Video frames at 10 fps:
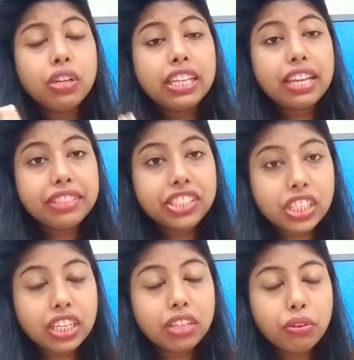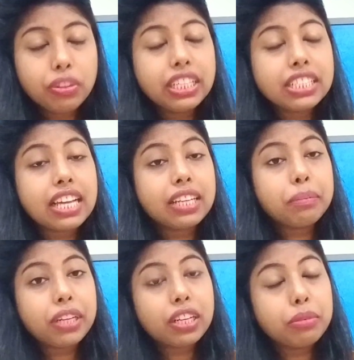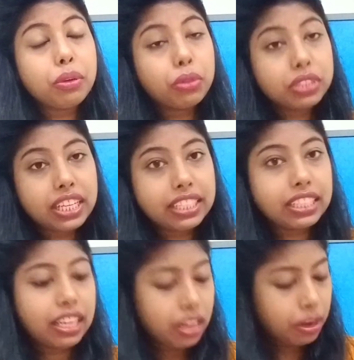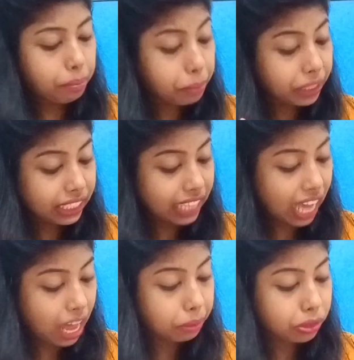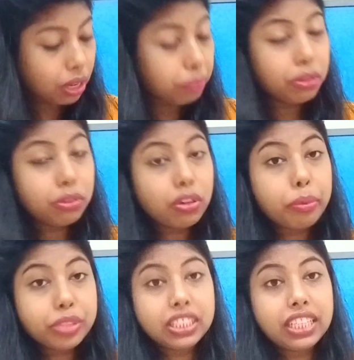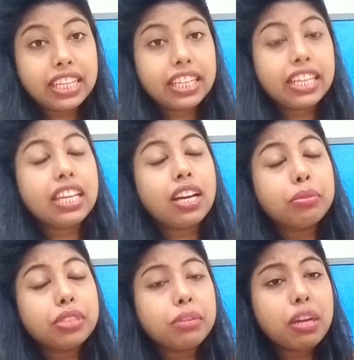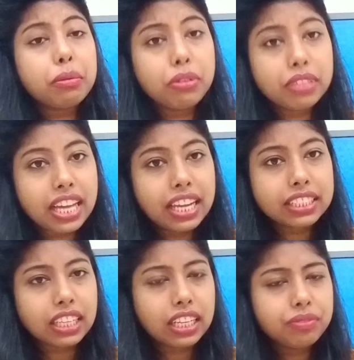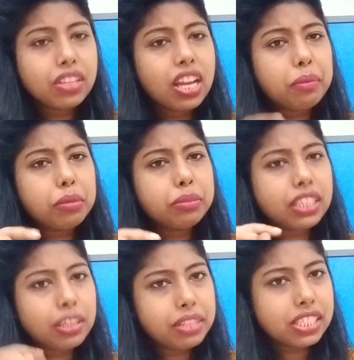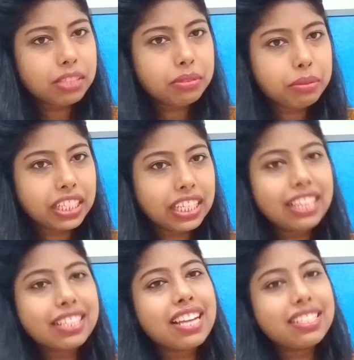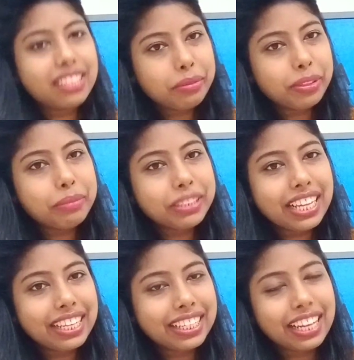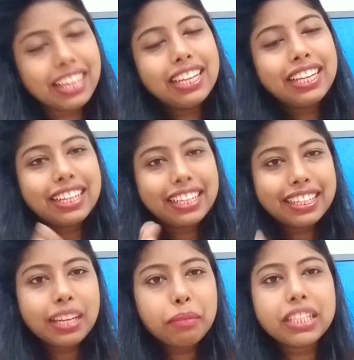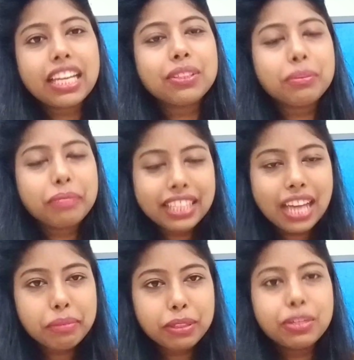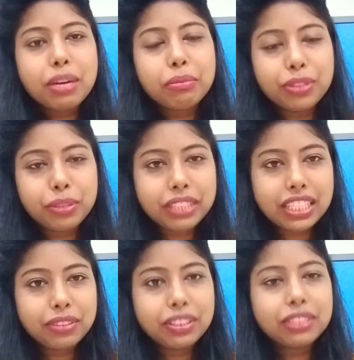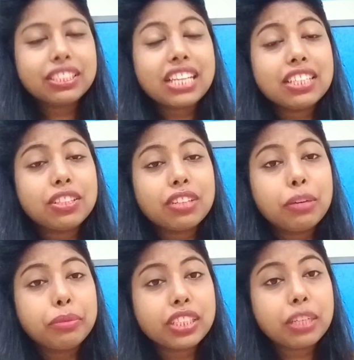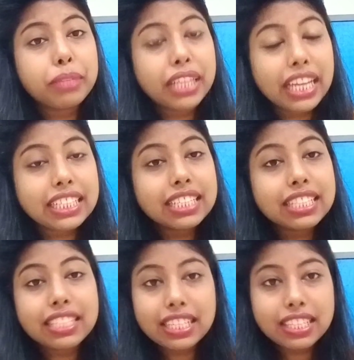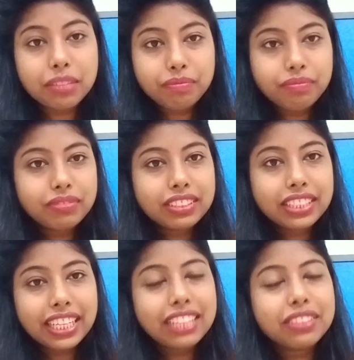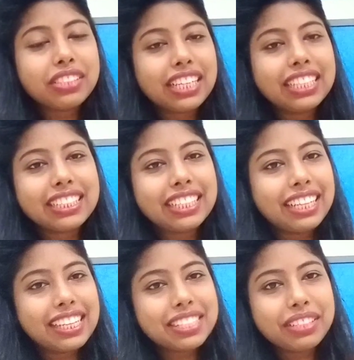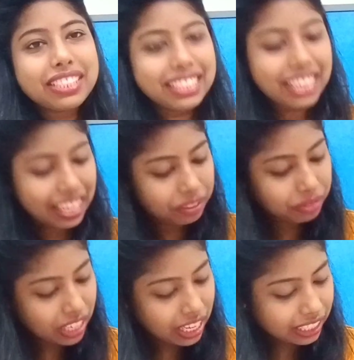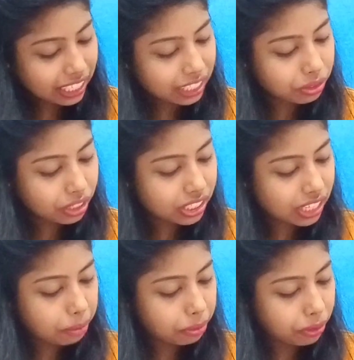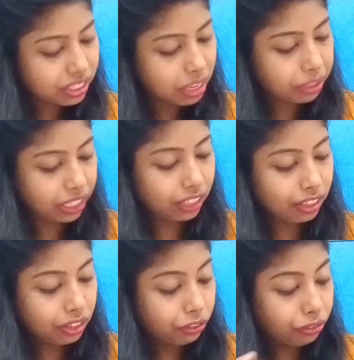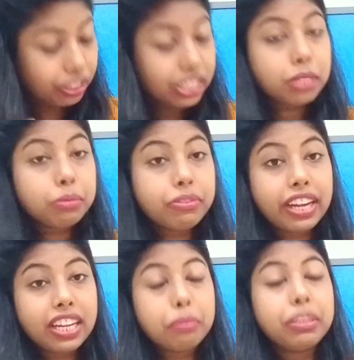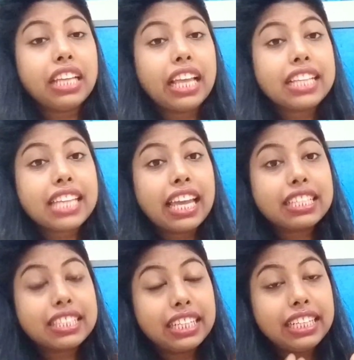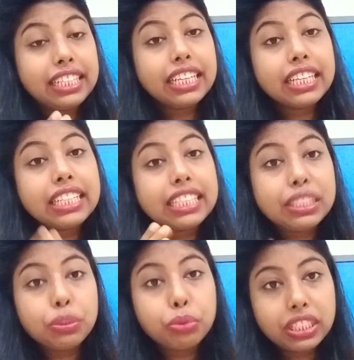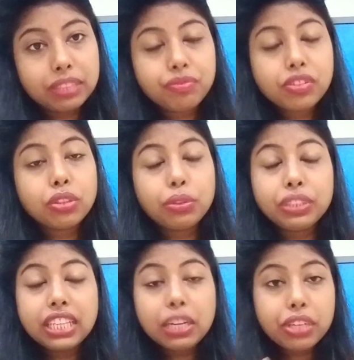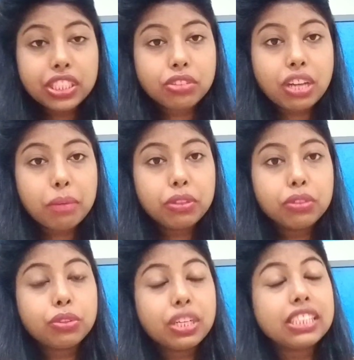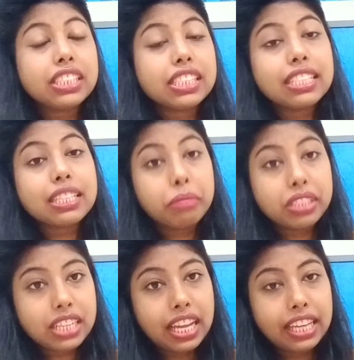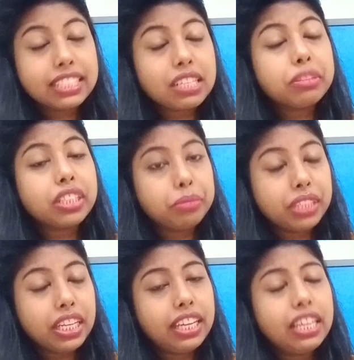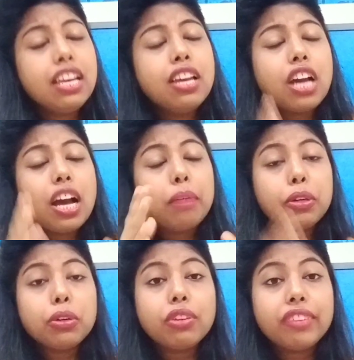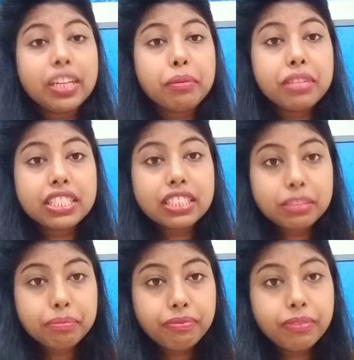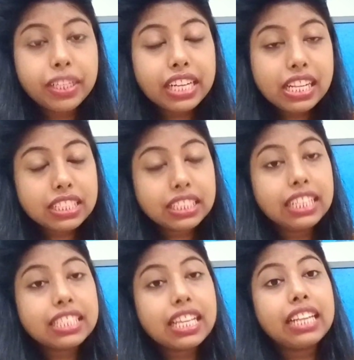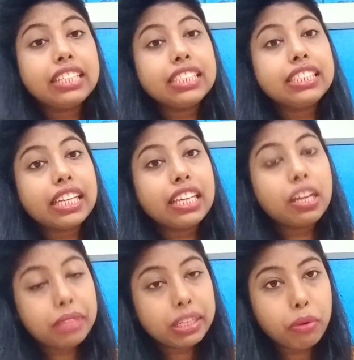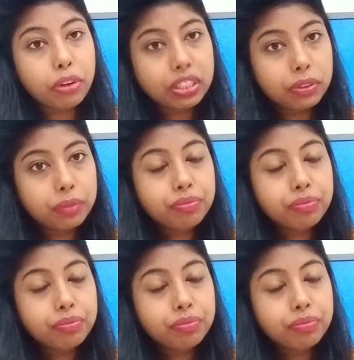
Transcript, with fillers: या फिर चिकन हो ये सारे प्रोडक्ट में होता रहता है बट यहाँ पे जो आप लोगों को ऑप्शन दिया गया है ऑप्शन में आप लोगों को क्या लगता है आप लोग मुझे कमेंट सेक्शन में बताइए इसका आंसर आप लोगों को पता है क्या अगर नहीं पता है तो मैं यहाँ पर हूँ आप लोगों को बता दूंगी तो इसका आंसर होगा ऑप्शन नंबर ए दैट इज़ द सेसियम ठीक है तो चलिए देखते हैं नेक्स्ट क्वेश्चन क्या है नेक्स्ट क्वेश्चन आप लोगों के सामने है विच वाइटामिन इज एक्सक्रीटेड इन यूरिन तो ये क्वेश्चन का आप लोगों को थोड़ा अच्छे से समझना है इसका मतलब ये है हम लोगों को विटामिन मिनरल्स ये सारा चीज़ चाहिए हमारे बॉडी को